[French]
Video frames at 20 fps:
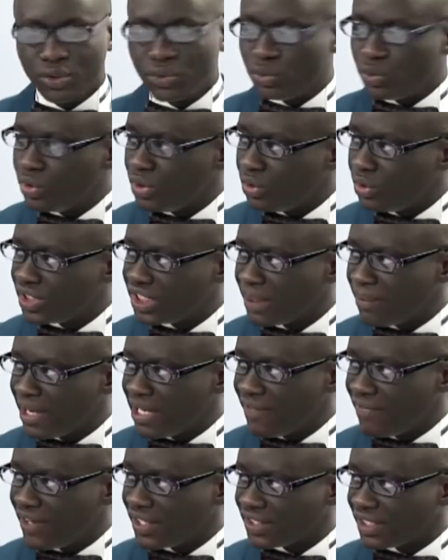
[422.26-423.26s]
d'une de ces
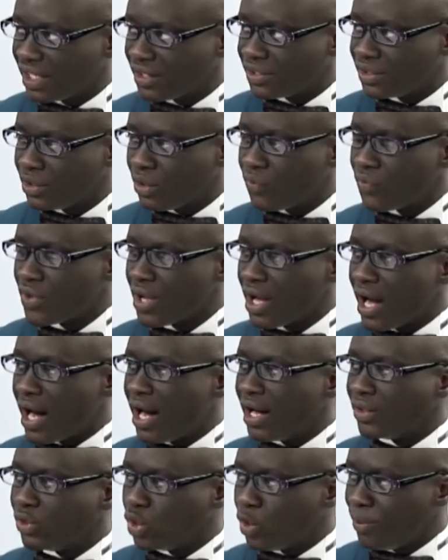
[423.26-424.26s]
manifestations
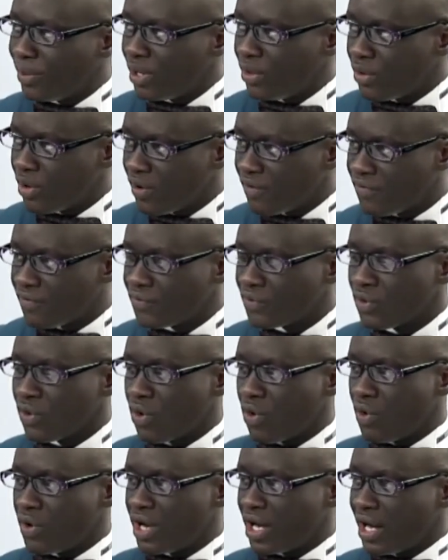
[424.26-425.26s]
en 2009,
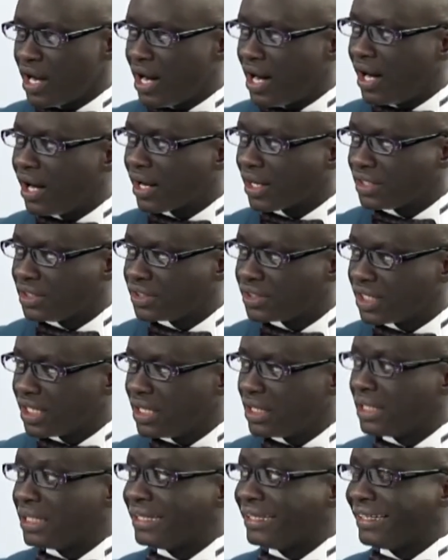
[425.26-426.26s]
on a
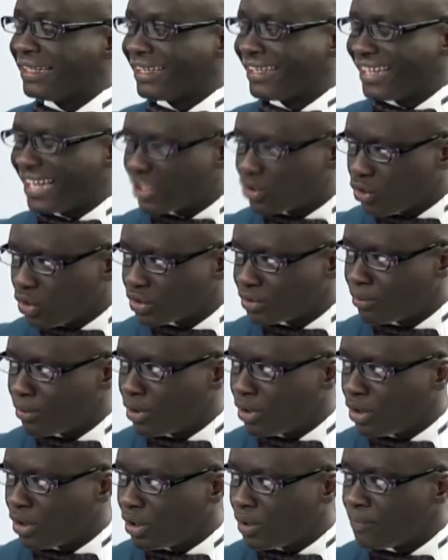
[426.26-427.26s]
enregistré 14
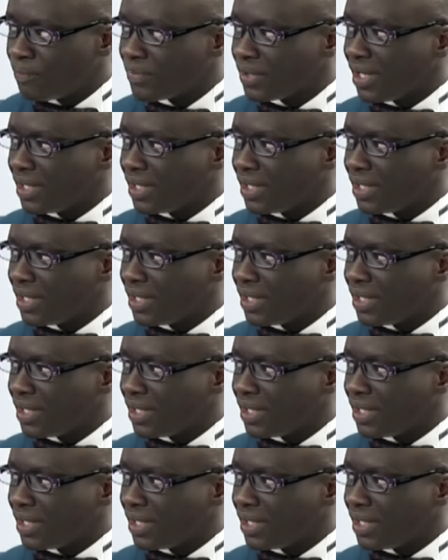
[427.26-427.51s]
morts.